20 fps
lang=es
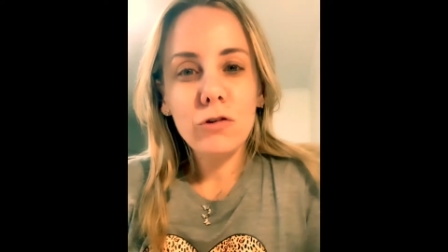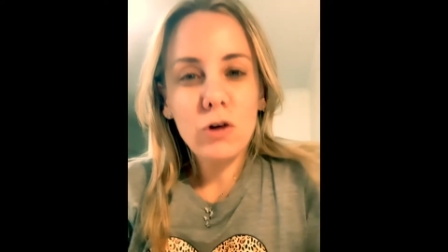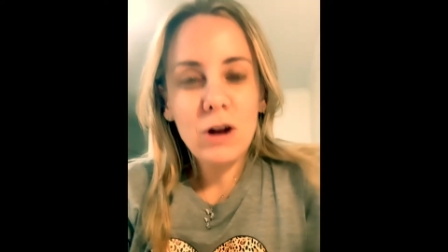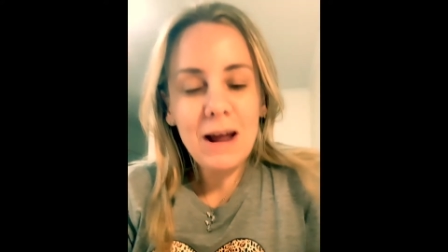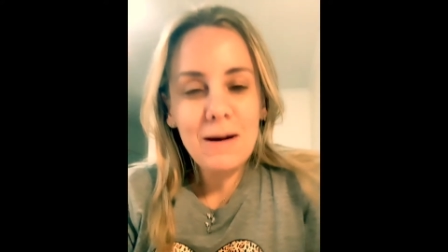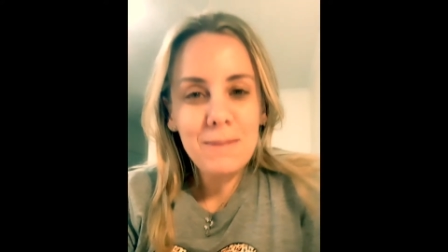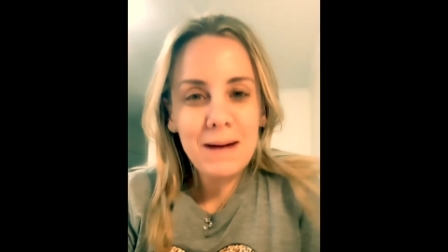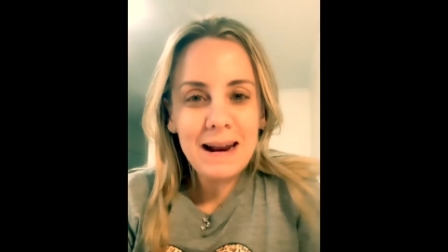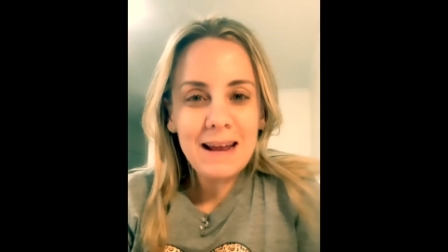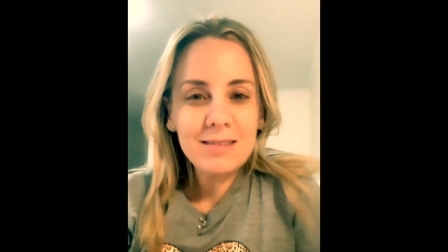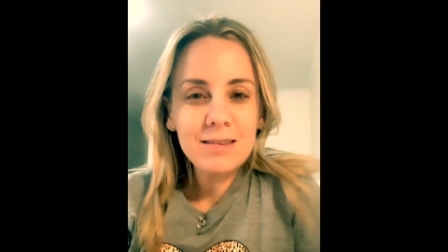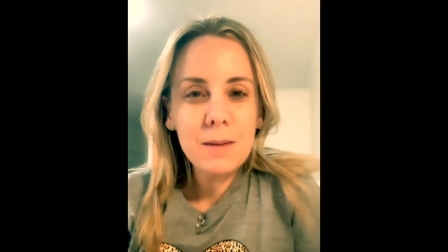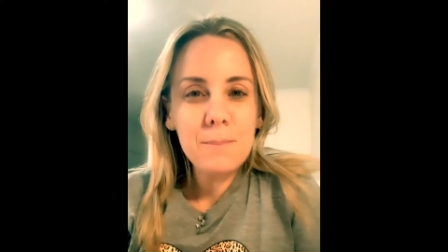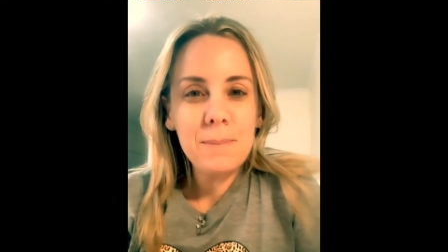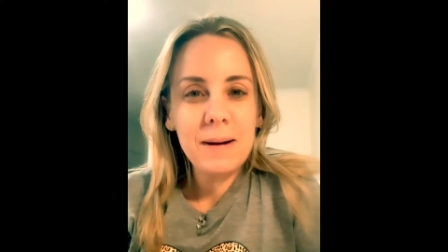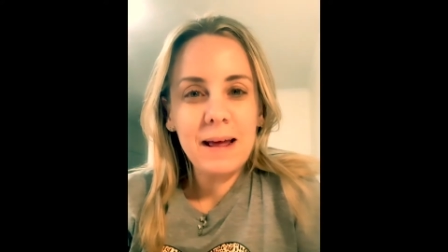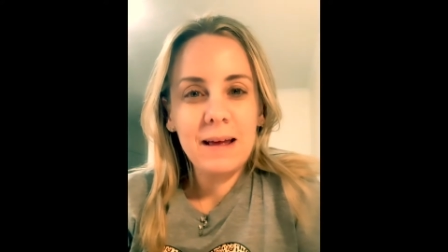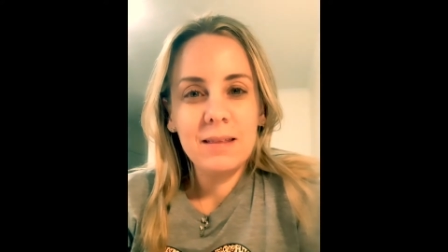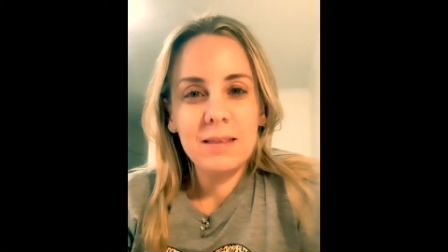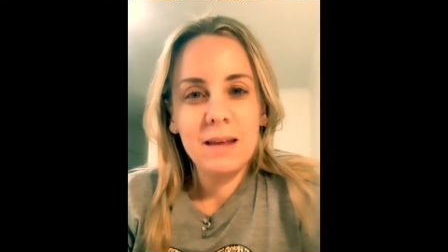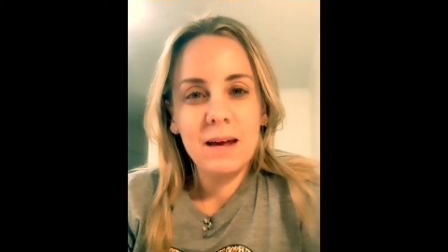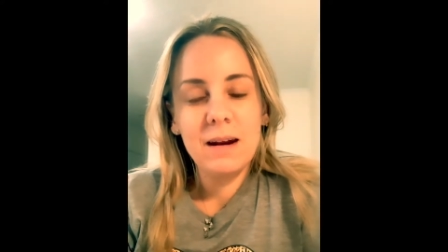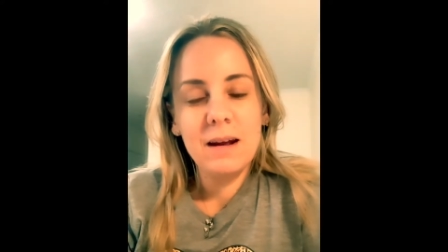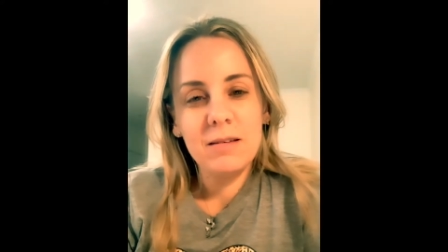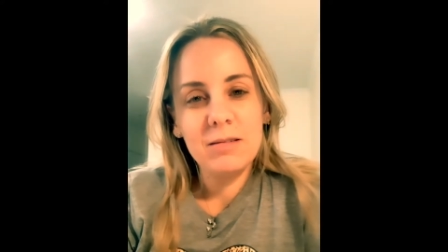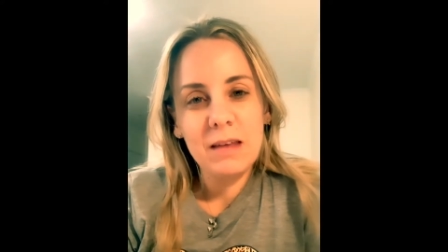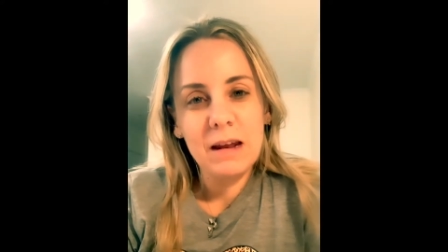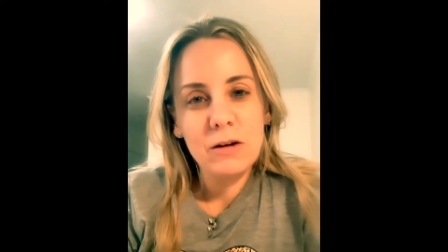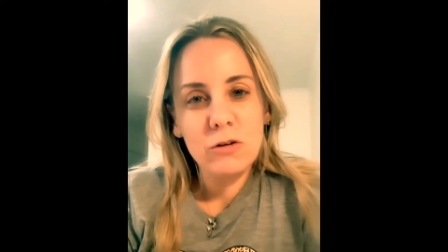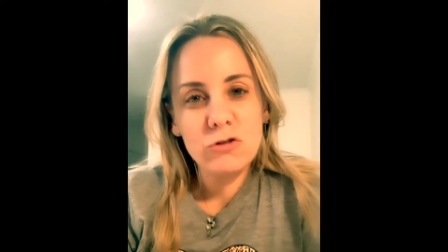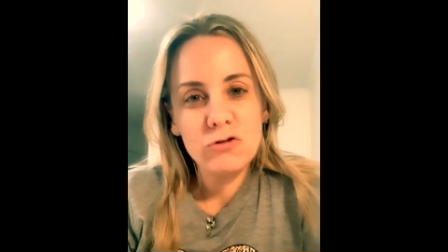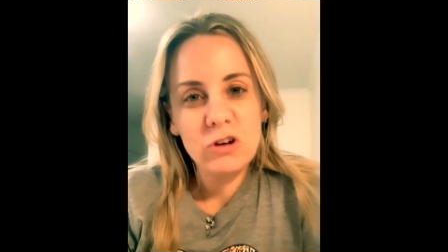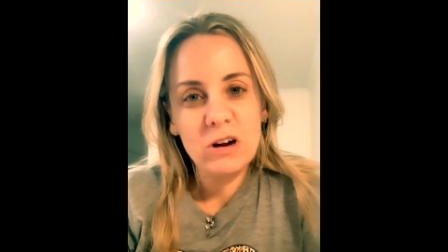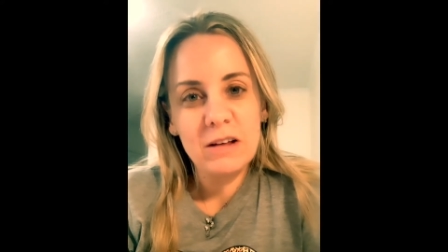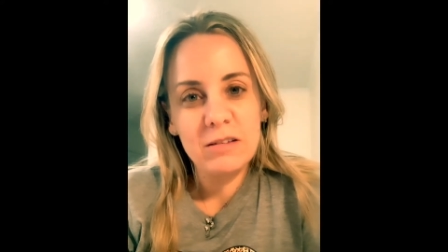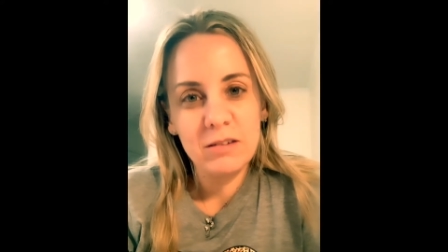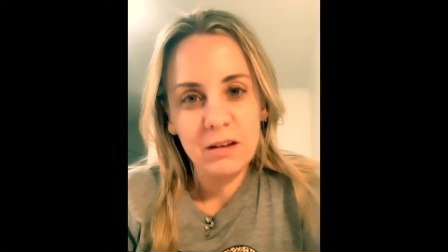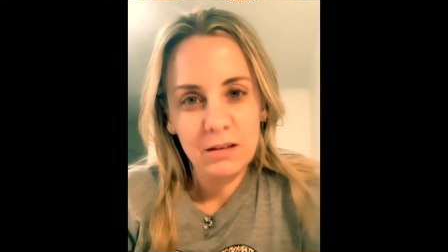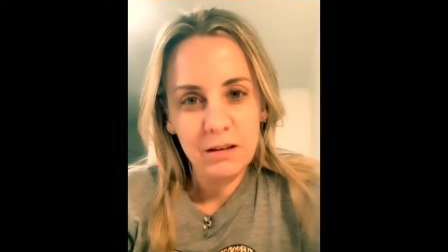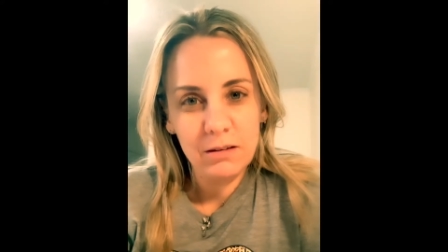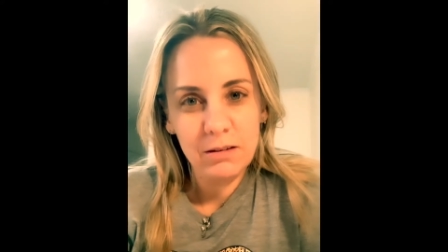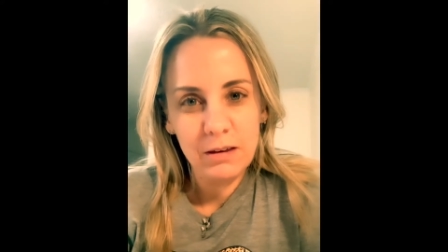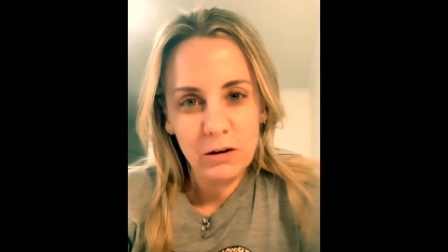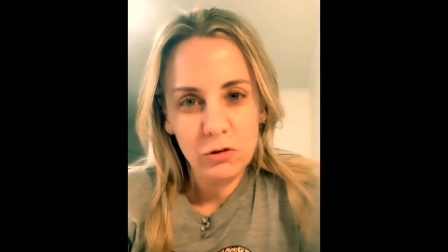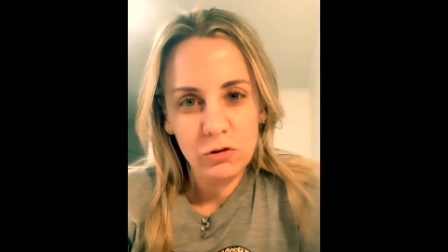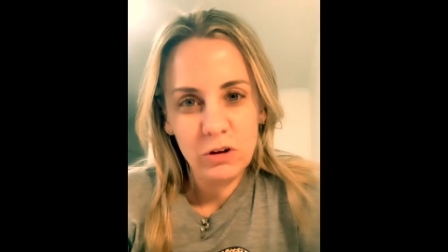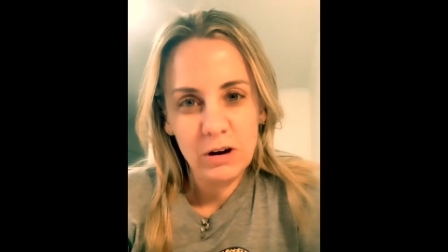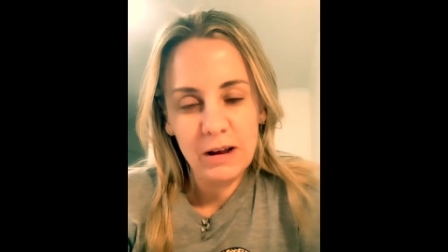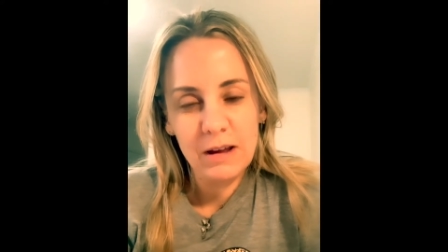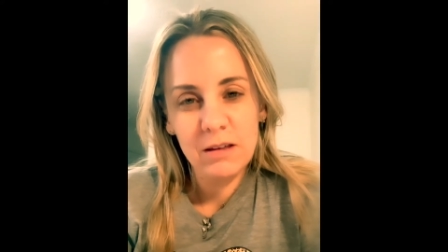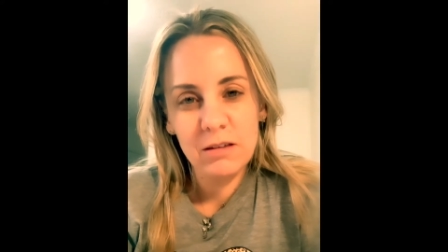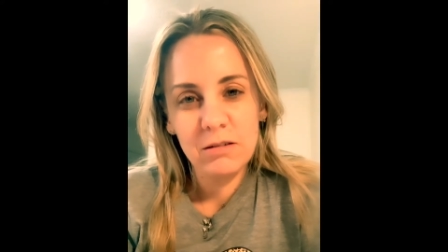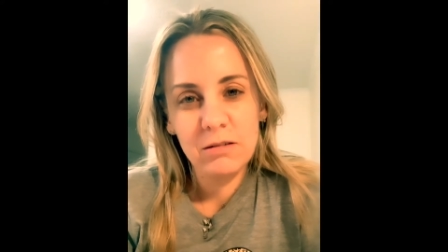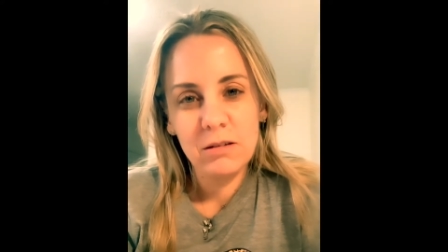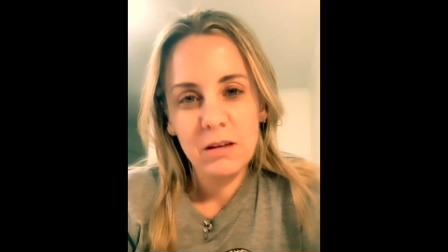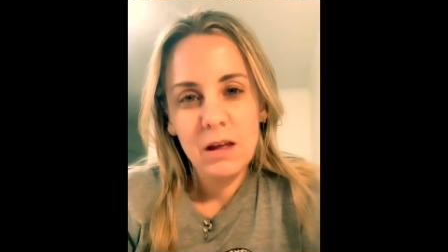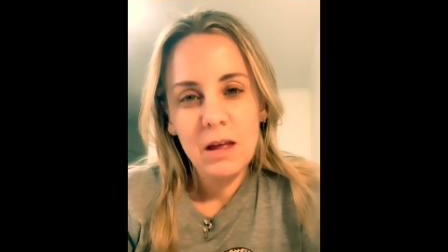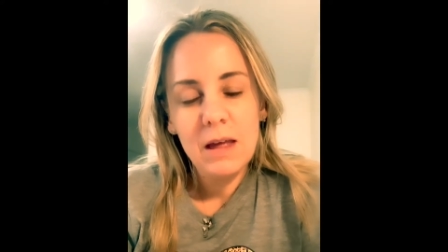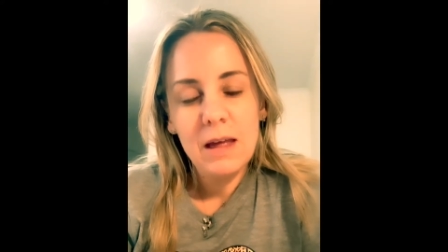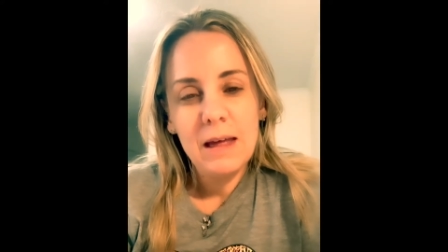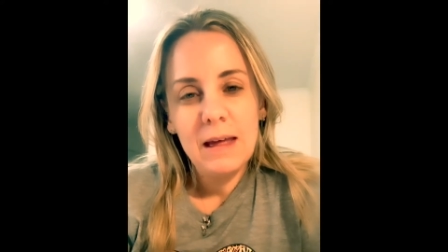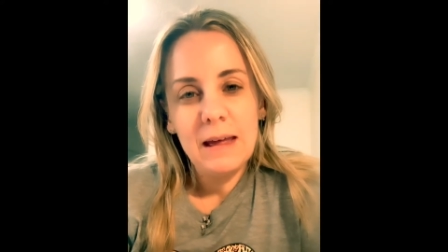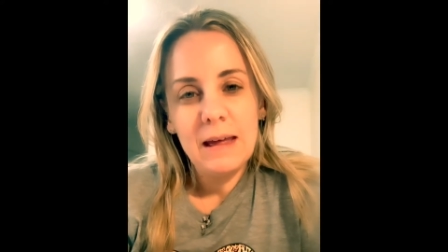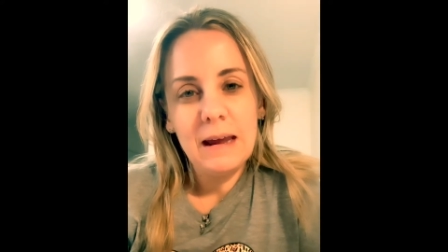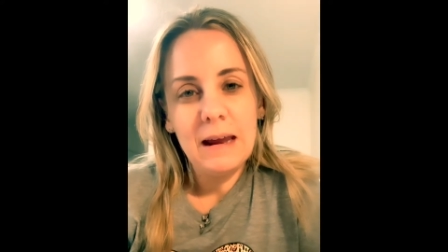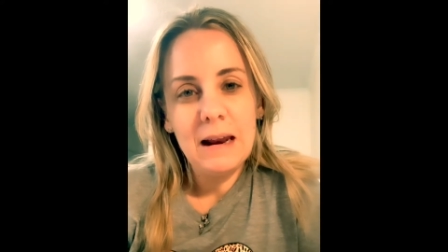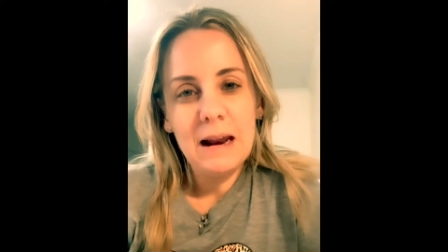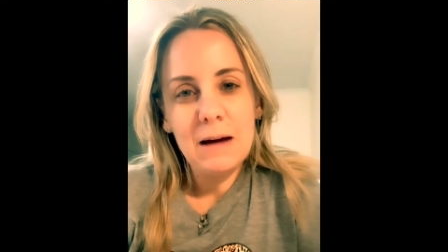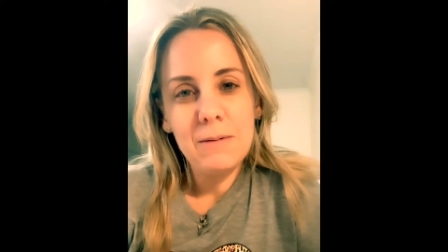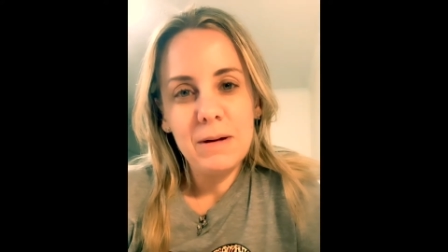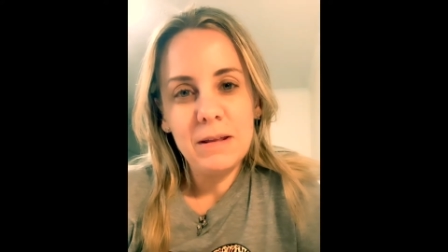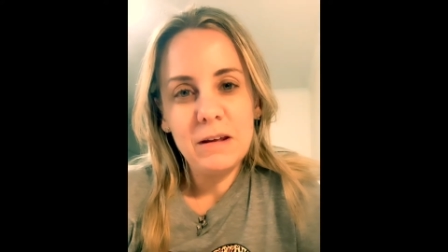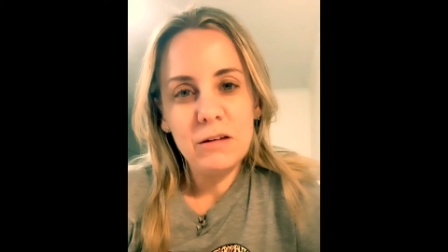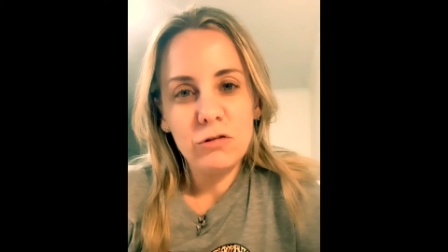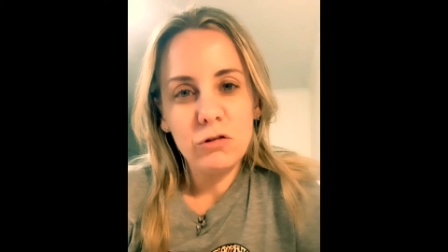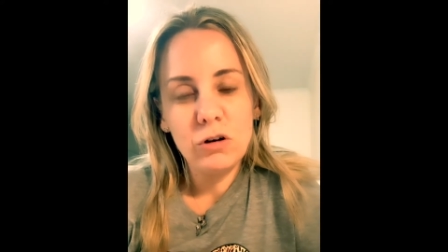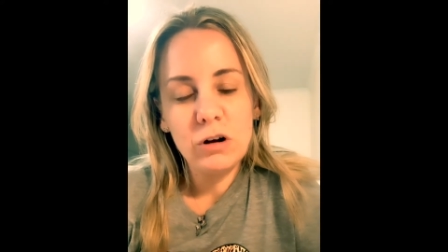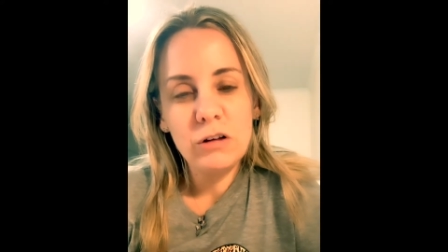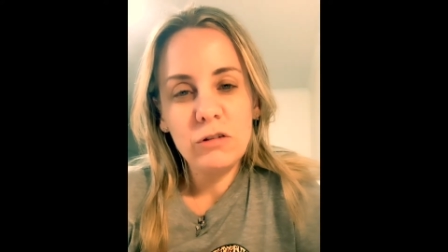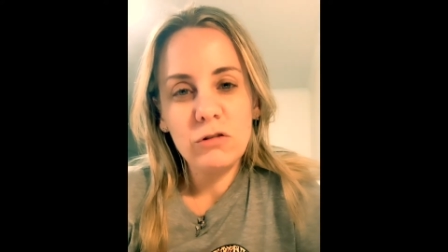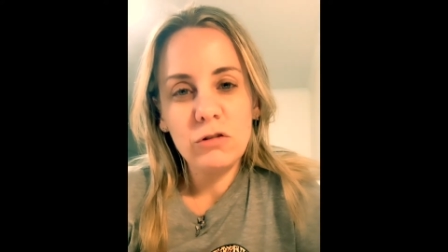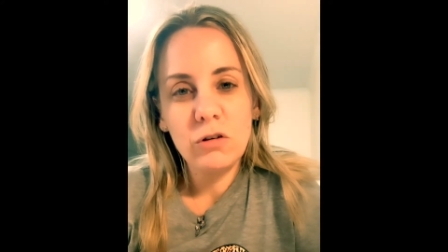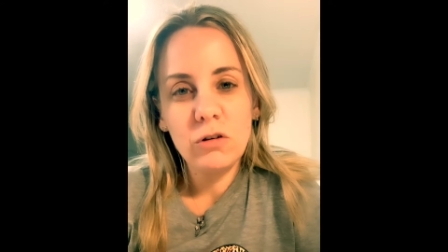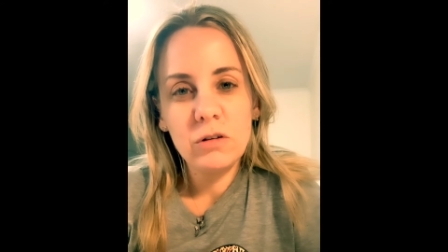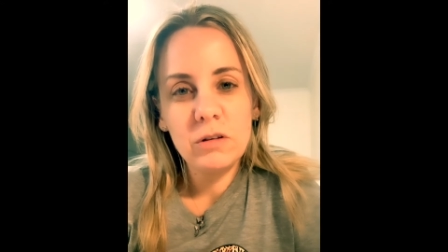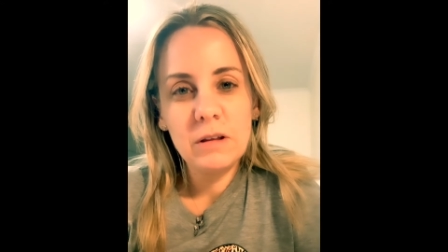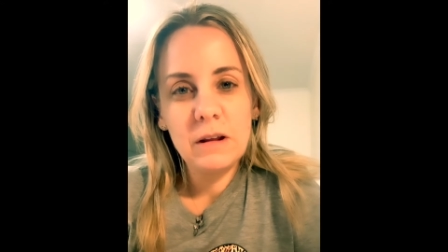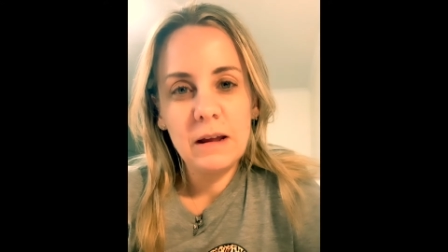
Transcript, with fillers: las velas se prenden esta noche a las 7.03 y las bendiciones son...